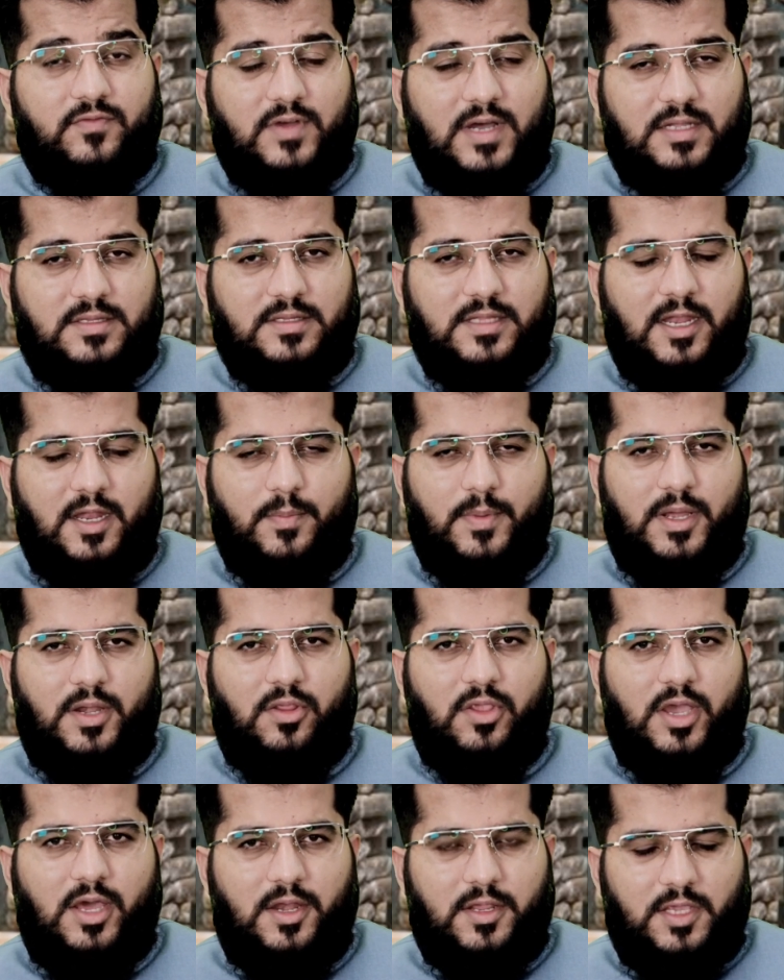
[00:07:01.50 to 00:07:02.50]
अफ़गान तालिबान
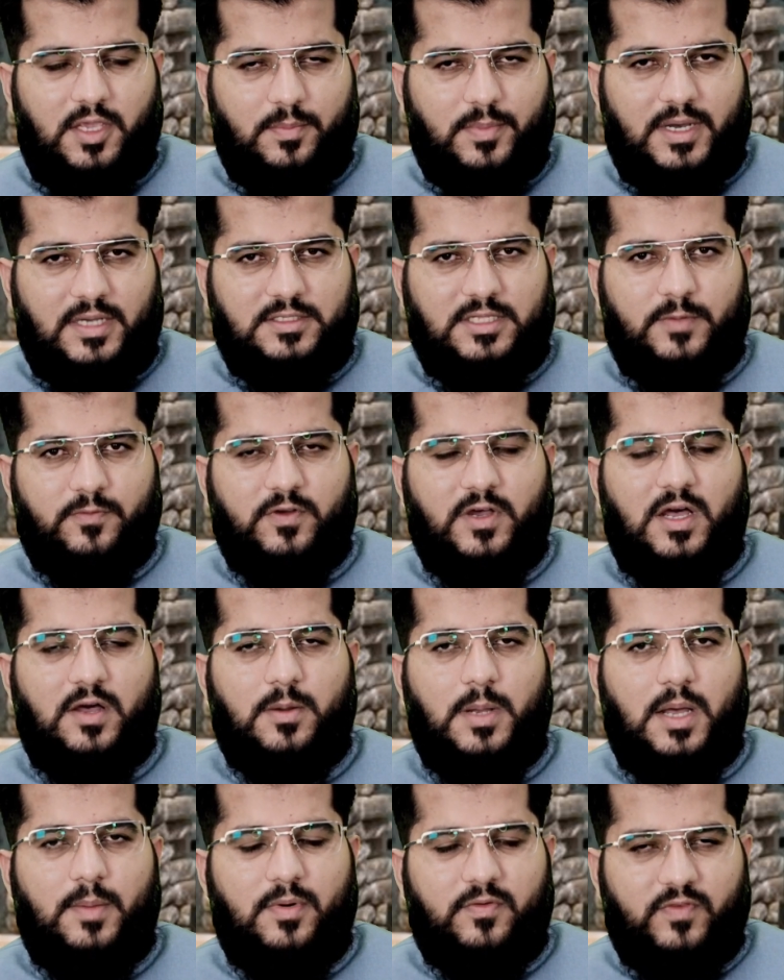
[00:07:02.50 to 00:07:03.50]
के आने के बाद
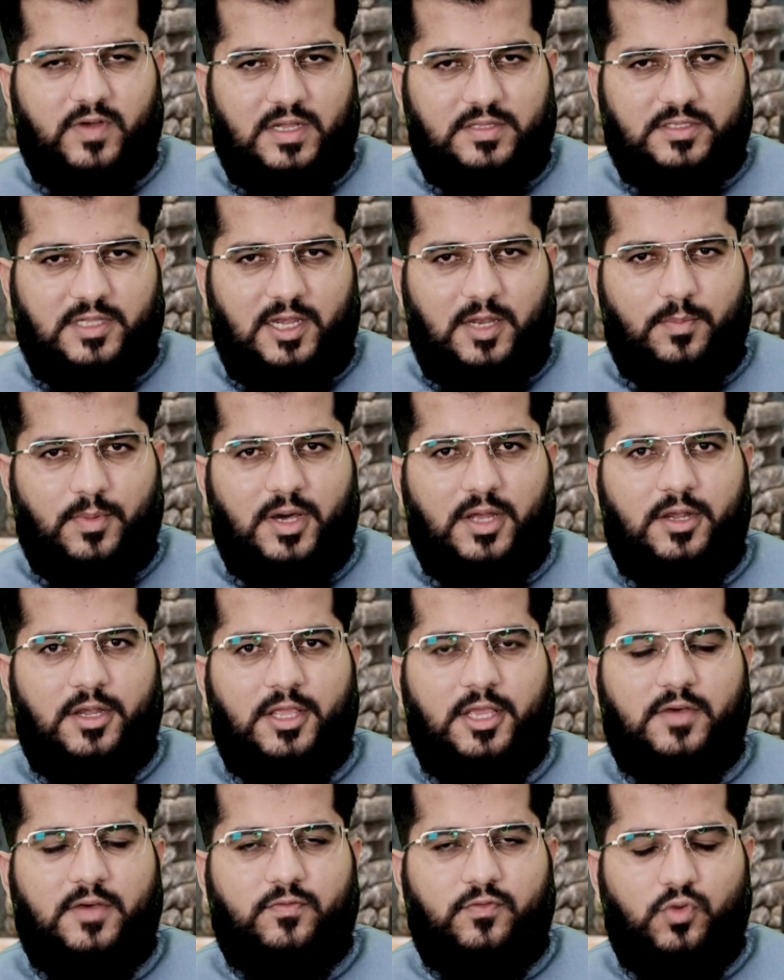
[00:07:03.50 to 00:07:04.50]
अब अफ़गान तालिबान
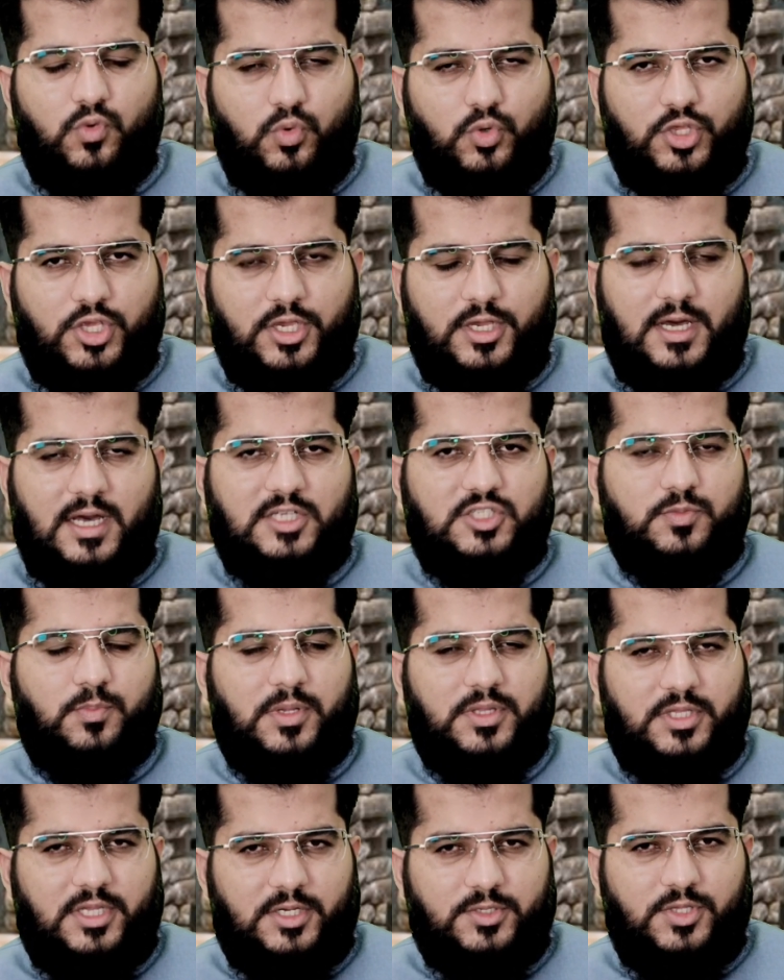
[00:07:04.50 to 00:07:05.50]
ने अफ्यून की काश
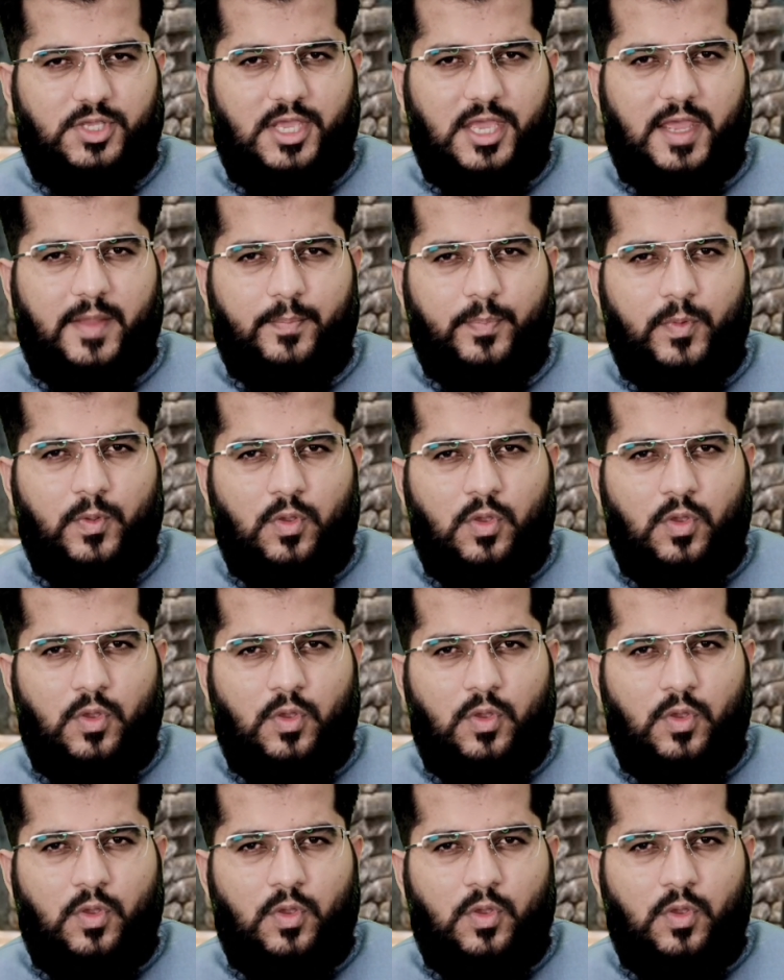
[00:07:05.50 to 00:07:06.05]
बंद कर दी है